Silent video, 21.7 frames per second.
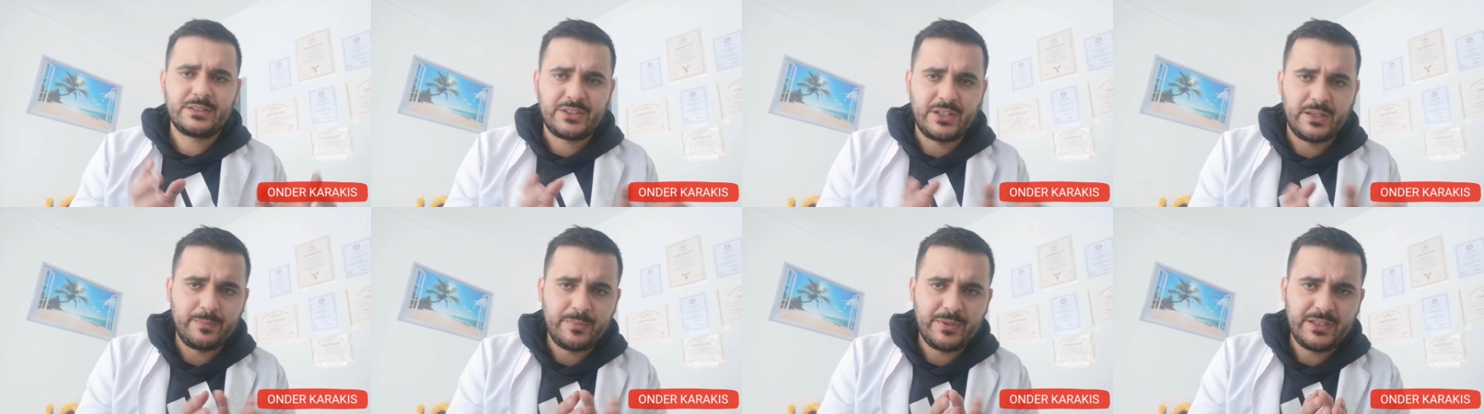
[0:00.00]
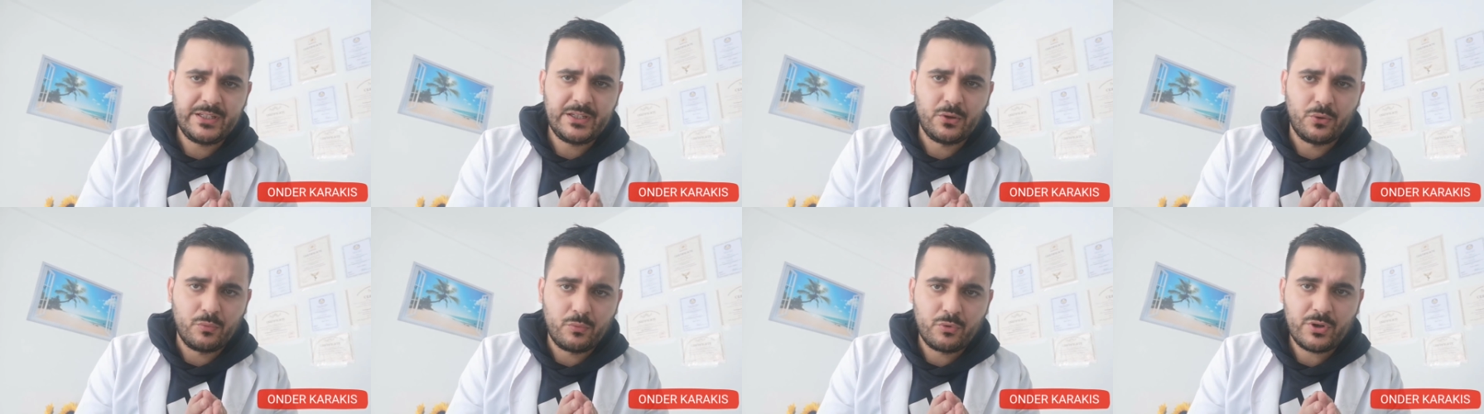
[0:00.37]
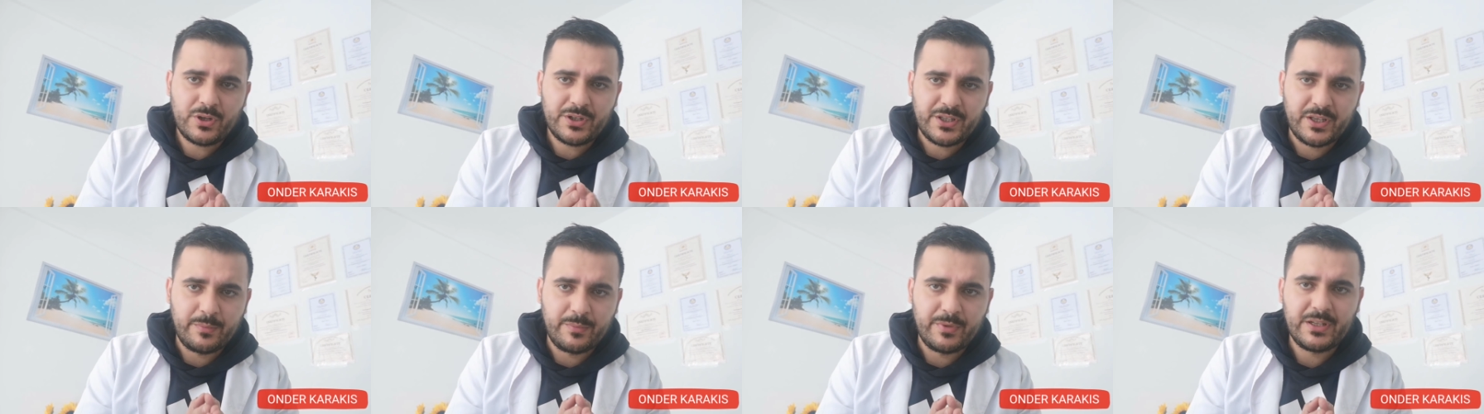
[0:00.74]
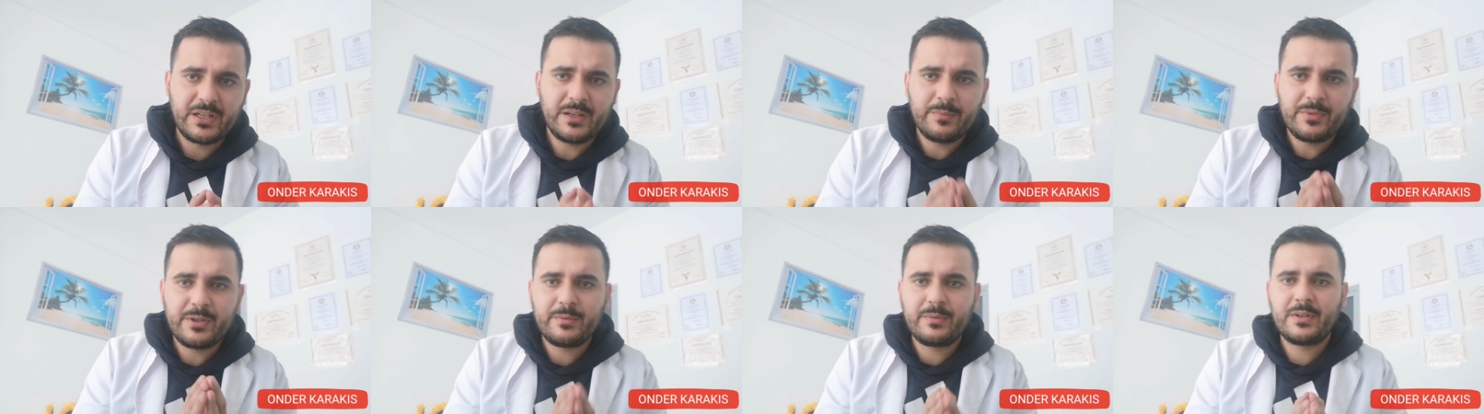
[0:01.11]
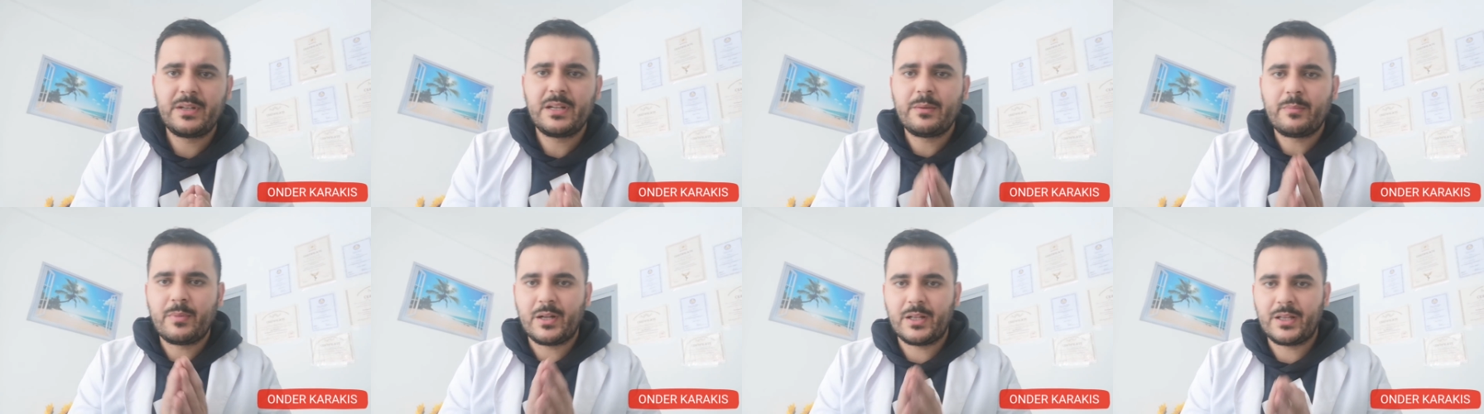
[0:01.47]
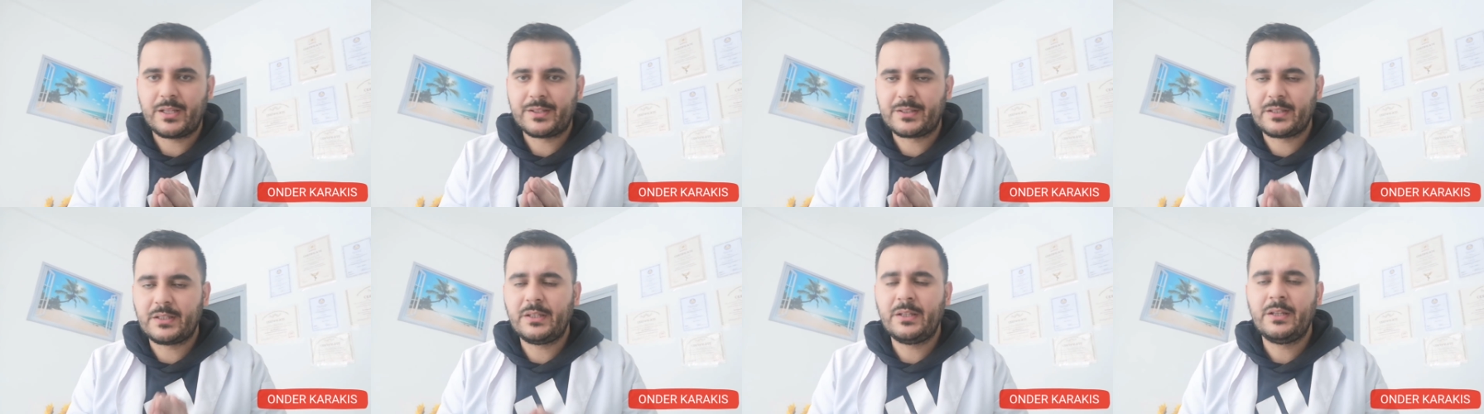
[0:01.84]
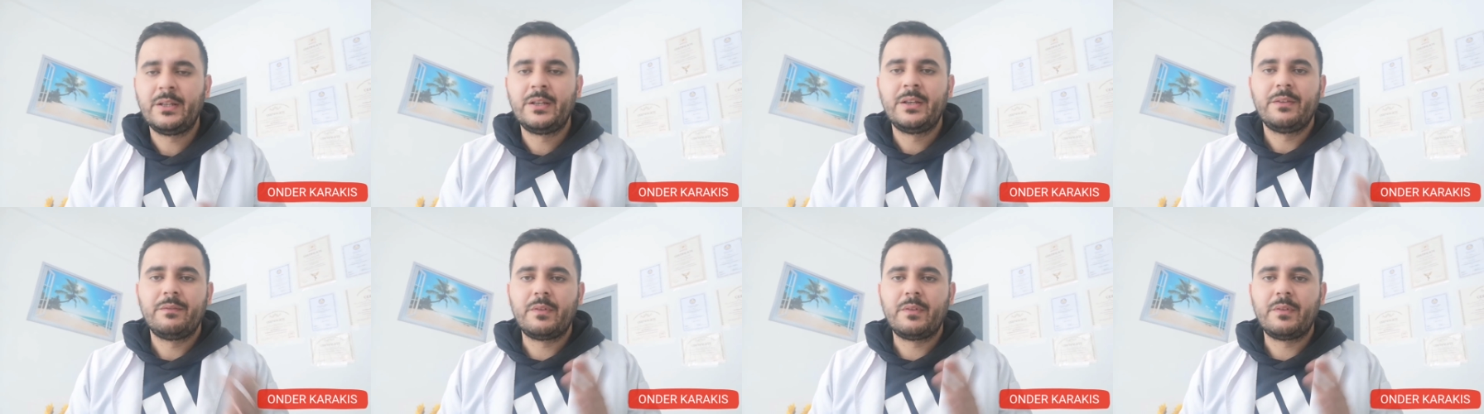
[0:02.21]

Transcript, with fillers: kemiğiyle, omurga kemiğiyle birbiriyle bağlantılı.